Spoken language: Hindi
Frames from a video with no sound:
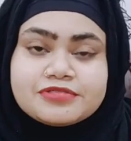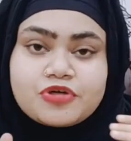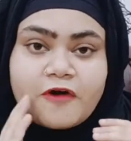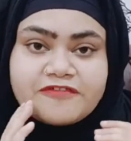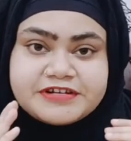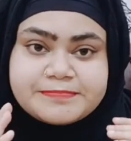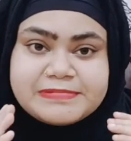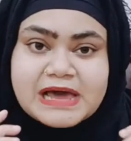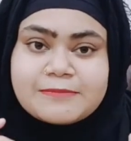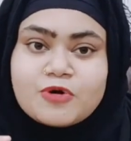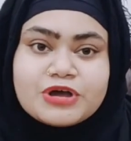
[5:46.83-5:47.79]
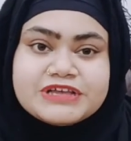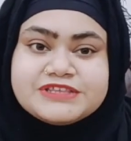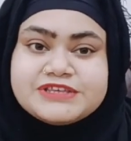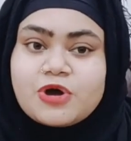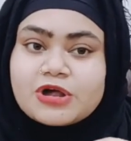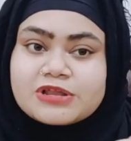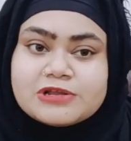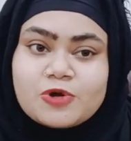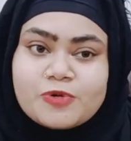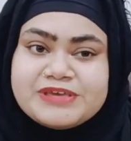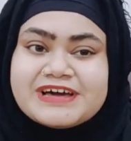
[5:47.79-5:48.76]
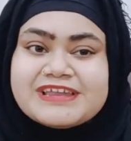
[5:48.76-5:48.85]
सॉफ्ट प्लम हो गई थी और
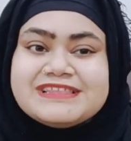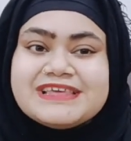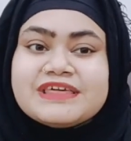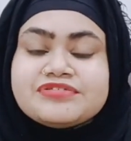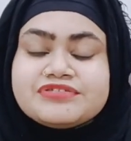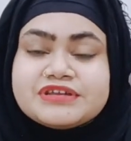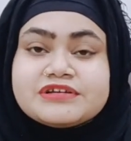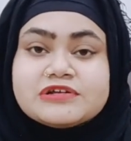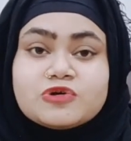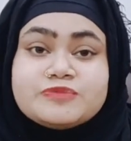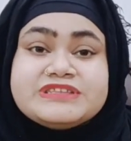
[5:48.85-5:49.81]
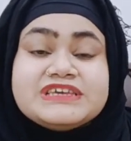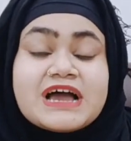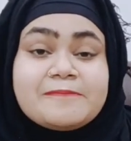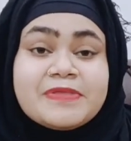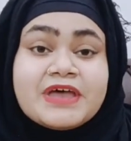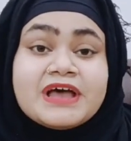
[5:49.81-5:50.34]
ग्लो भी कर रही थी कि इंस्टेंट ग्लो भी दिया